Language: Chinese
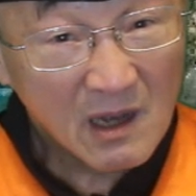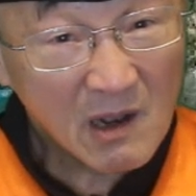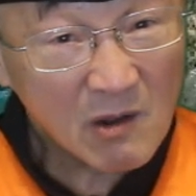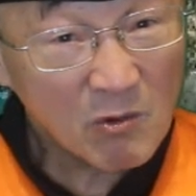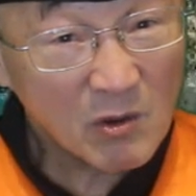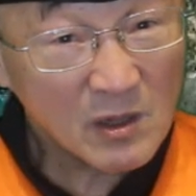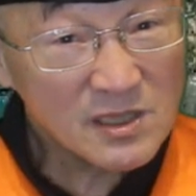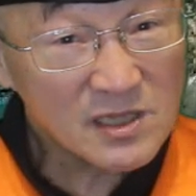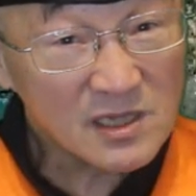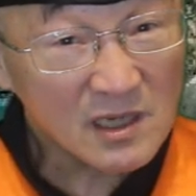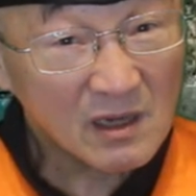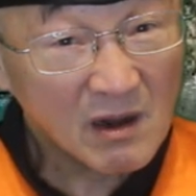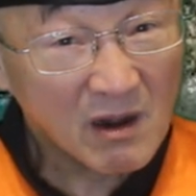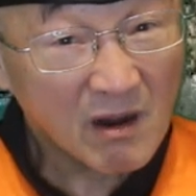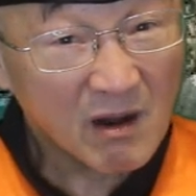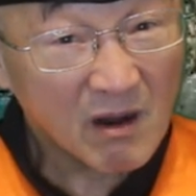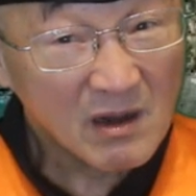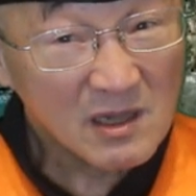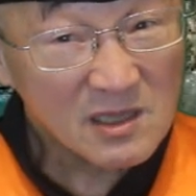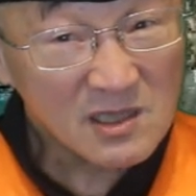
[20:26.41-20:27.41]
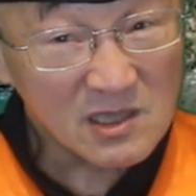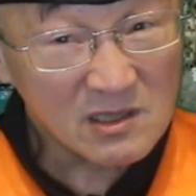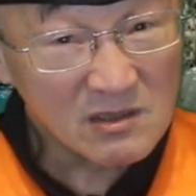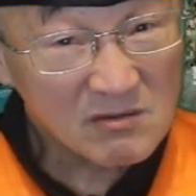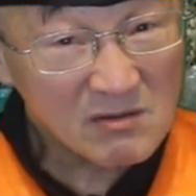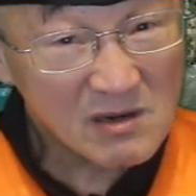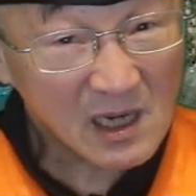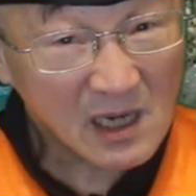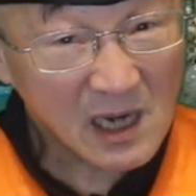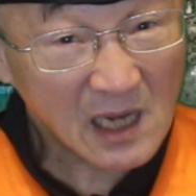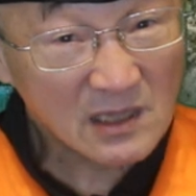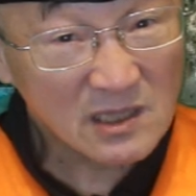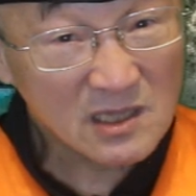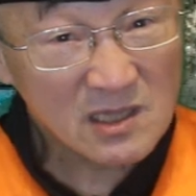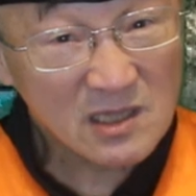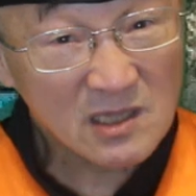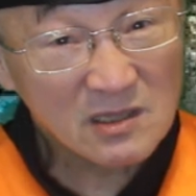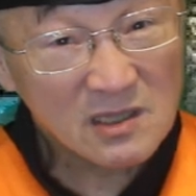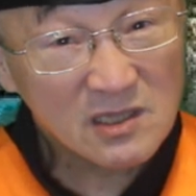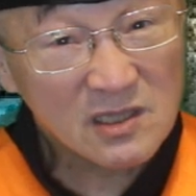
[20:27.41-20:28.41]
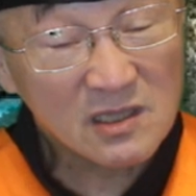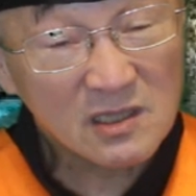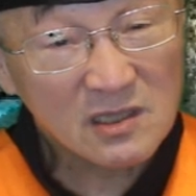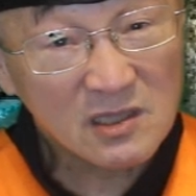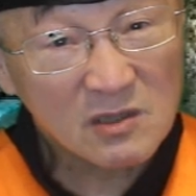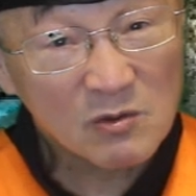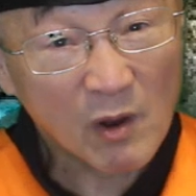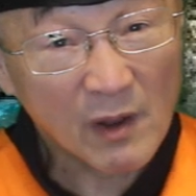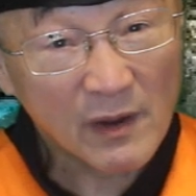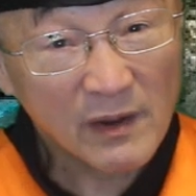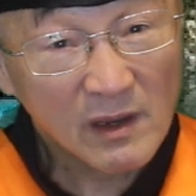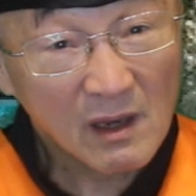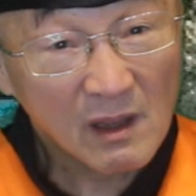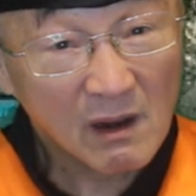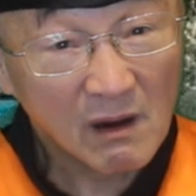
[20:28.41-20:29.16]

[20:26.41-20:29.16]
啊，反正哈钱拢个开伫这这了顶关